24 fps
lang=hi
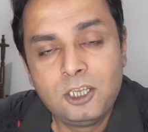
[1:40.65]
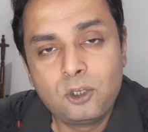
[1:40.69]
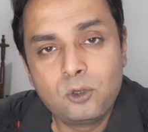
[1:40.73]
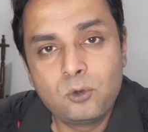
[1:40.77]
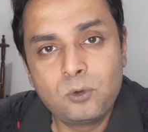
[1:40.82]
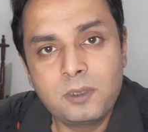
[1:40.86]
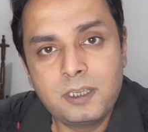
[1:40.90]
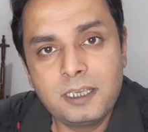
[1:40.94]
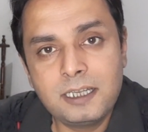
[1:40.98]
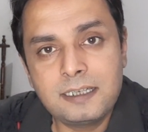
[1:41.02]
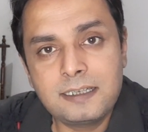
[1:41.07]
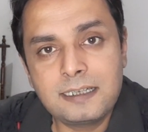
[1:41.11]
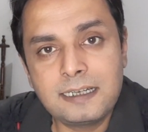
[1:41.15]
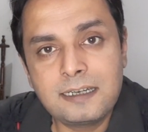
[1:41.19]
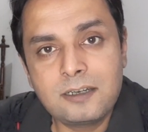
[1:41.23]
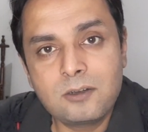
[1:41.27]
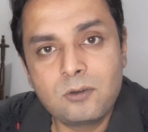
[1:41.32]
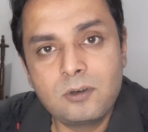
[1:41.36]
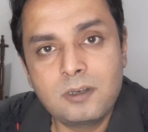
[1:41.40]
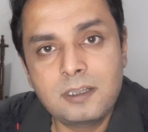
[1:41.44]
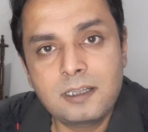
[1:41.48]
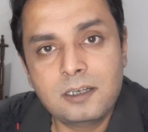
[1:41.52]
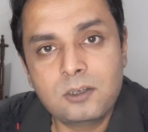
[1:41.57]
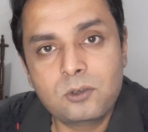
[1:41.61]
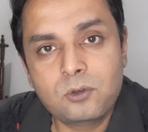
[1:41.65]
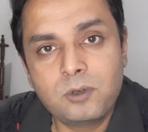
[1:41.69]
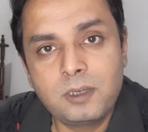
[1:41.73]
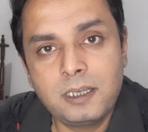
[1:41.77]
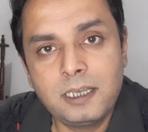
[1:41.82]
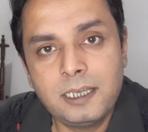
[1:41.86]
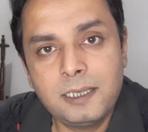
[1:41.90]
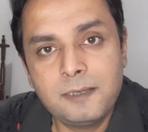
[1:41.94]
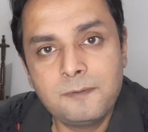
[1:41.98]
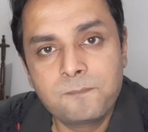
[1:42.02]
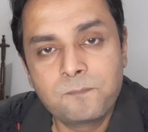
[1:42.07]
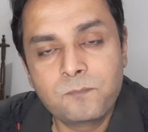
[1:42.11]
क्योंकि तेंदुलकर जो
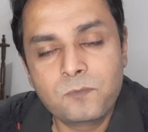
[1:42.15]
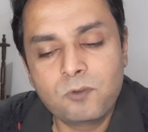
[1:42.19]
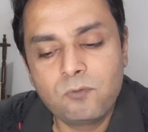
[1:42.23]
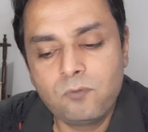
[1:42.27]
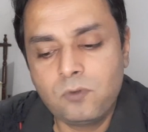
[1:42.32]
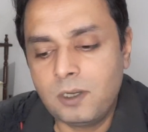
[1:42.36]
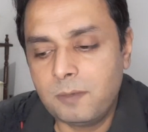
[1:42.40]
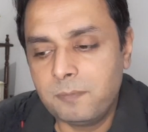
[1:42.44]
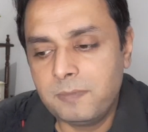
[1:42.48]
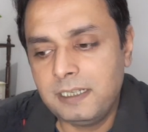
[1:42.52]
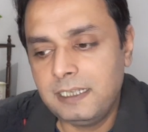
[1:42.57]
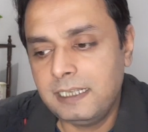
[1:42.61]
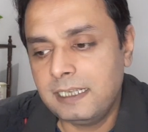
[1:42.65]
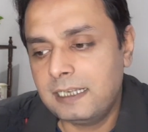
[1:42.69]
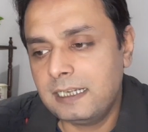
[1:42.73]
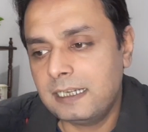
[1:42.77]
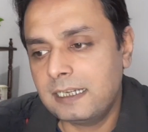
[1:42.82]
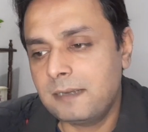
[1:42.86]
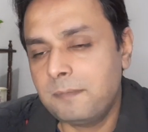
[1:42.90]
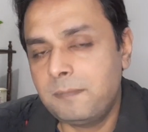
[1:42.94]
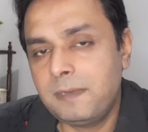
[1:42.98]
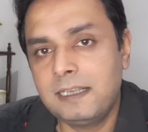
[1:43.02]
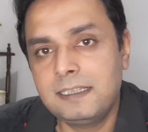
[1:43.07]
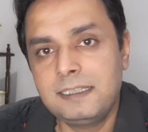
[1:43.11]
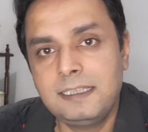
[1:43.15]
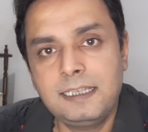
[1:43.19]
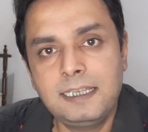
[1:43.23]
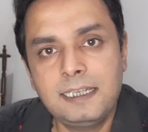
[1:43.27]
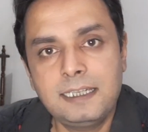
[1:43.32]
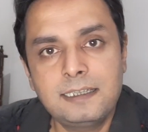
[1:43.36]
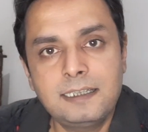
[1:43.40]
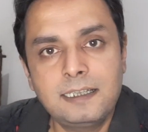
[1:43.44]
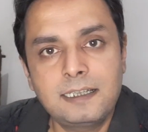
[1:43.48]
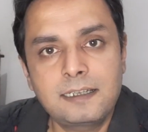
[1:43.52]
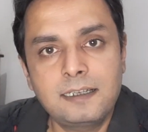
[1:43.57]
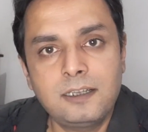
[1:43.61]
है वो हमने देखा कि माजी के
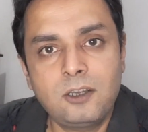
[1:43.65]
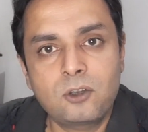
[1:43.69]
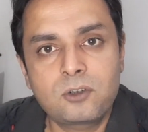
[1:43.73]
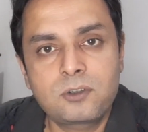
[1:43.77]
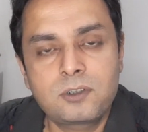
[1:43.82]
अंदर